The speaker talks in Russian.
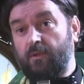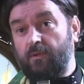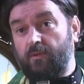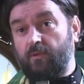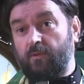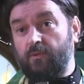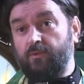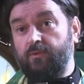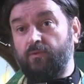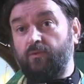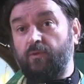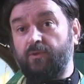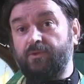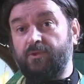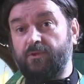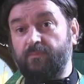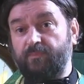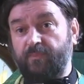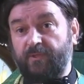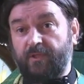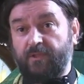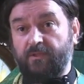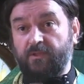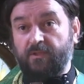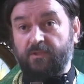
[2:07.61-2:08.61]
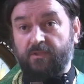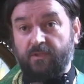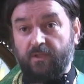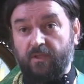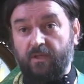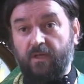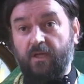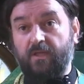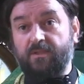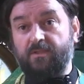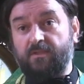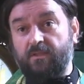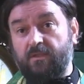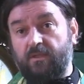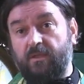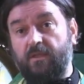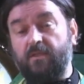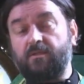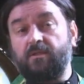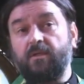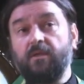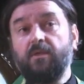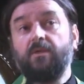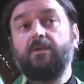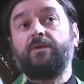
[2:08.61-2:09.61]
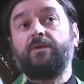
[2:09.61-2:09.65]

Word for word: И он хочет при этих ногах сидеть